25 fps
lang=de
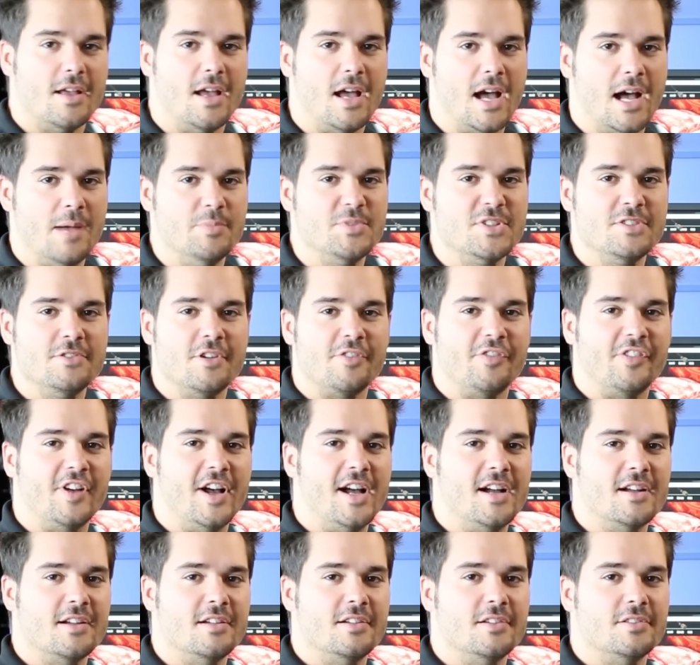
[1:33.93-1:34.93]
Haben Sie noch
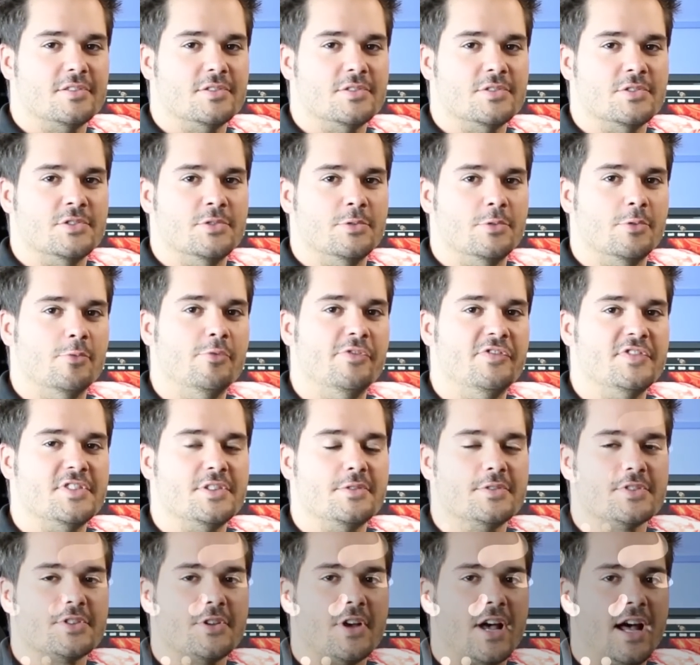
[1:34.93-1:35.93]
Fragen? Rufen Sie
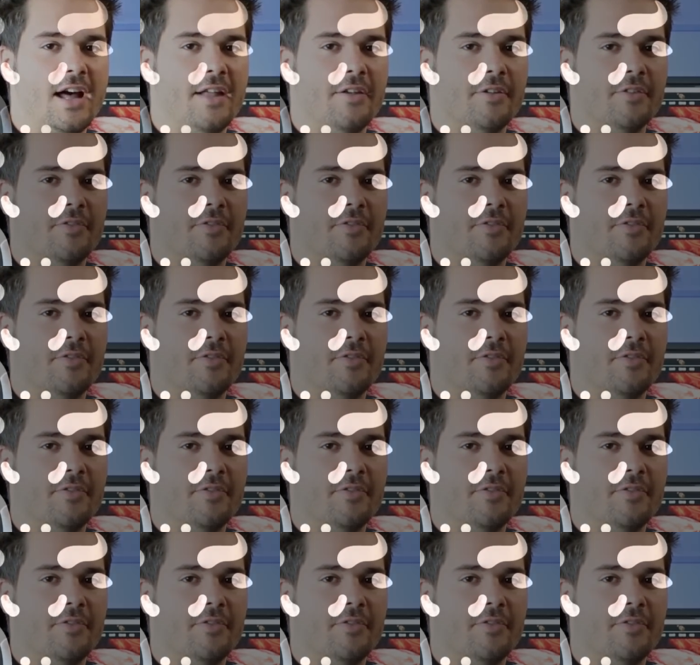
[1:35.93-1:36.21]
uns doch an.